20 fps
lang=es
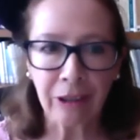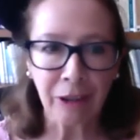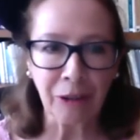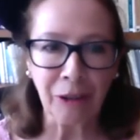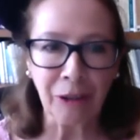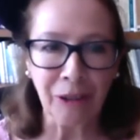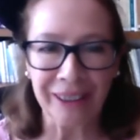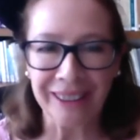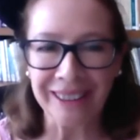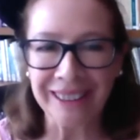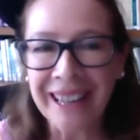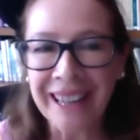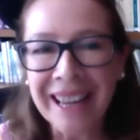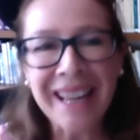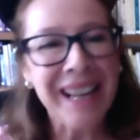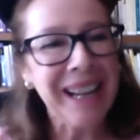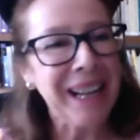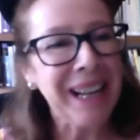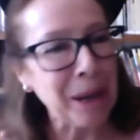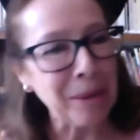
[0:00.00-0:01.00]
digo,
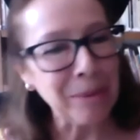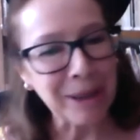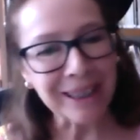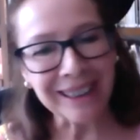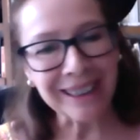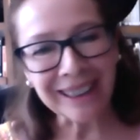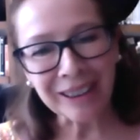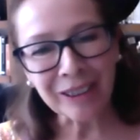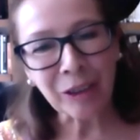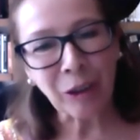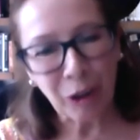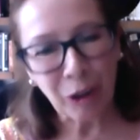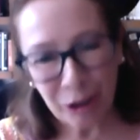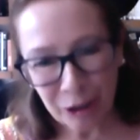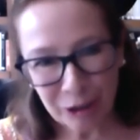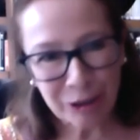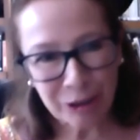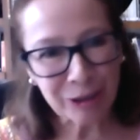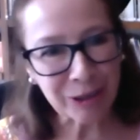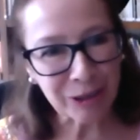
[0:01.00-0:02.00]
la verdad,
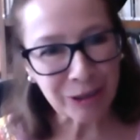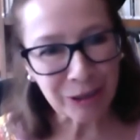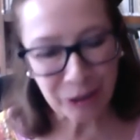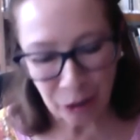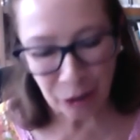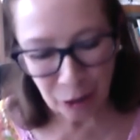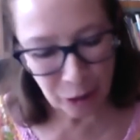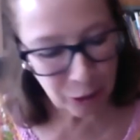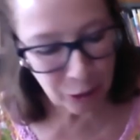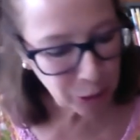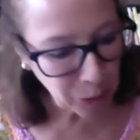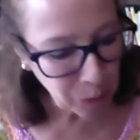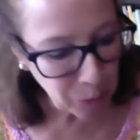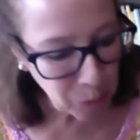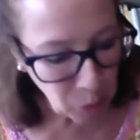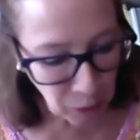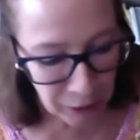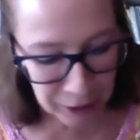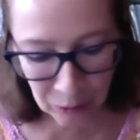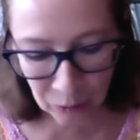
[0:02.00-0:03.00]
todos todos son
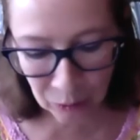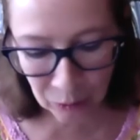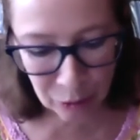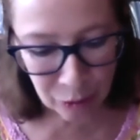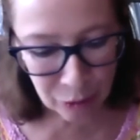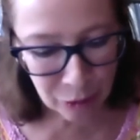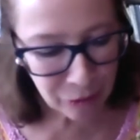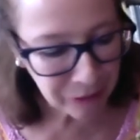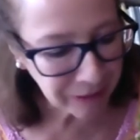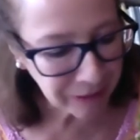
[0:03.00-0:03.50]
buenos.